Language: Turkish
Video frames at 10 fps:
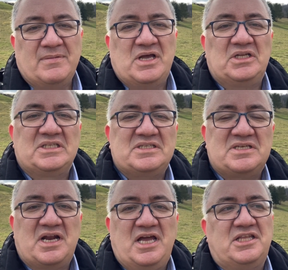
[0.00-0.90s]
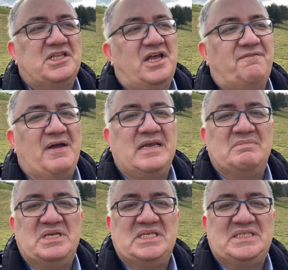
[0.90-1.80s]
Galatasaray'da da
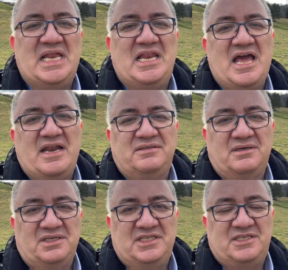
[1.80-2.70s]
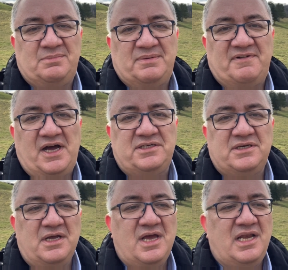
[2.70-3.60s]
efendim liseliler hizibi var.
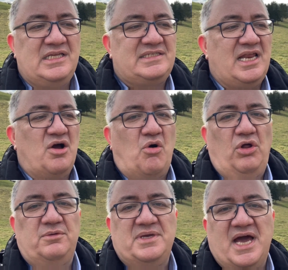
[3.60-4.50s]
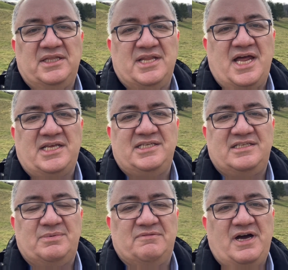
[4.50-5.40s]
Liseli olmayanlar
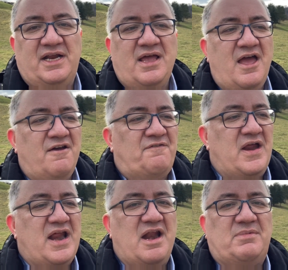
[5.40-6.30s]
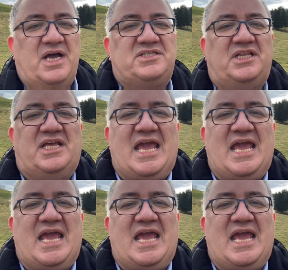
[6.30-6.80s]
hizibi var. Fenerbahçe'de